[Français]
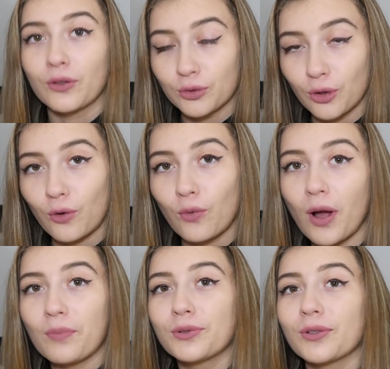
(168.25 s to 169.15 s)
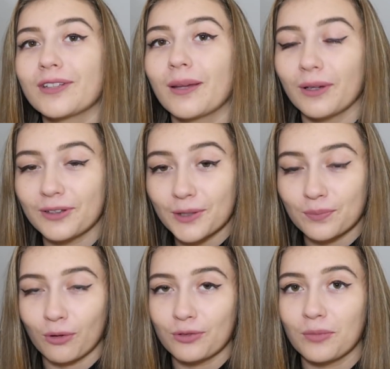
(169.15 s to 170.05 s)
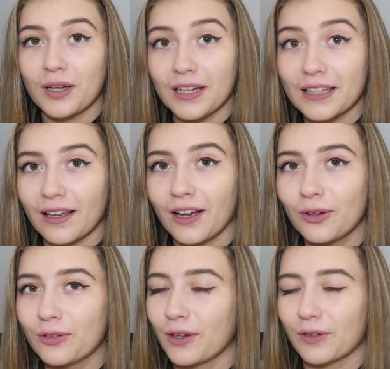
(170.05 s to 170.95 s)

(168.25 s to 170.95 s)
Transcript: de coins plutôt sympathiques pour filmer les try Enfin,